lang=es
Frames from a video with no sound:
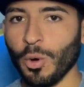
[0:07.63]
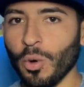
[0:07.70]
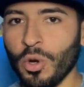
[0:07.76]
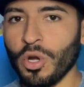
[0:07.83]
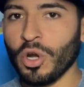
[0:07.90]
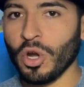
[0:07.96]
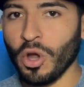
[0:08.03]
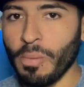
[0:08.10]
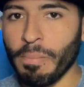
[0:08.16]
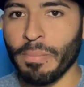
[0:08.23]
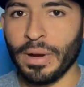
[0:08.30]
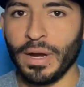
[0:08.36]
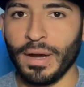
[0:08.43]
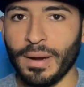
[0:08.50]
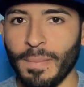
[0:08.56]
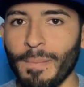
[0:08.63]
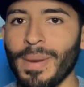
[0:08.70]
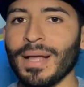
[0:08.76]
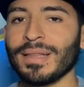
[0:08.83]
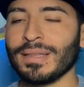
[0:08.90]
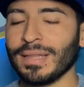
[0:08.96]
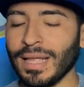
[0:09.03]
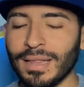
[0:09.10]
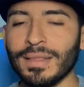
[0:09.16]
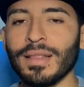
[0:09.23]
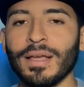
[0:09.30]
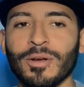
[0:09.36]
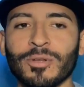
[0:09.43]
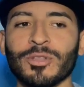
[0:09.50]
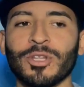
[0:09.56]
un nombre
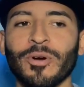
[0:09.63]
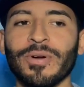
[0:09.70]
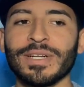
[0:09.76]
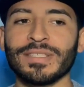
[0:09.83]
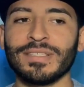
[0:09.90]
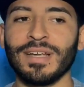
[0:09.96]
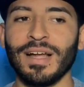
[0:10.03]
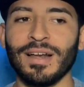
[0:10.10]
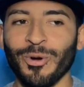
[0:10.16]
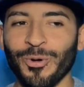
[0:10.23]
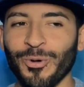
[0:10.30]
bastante controversial,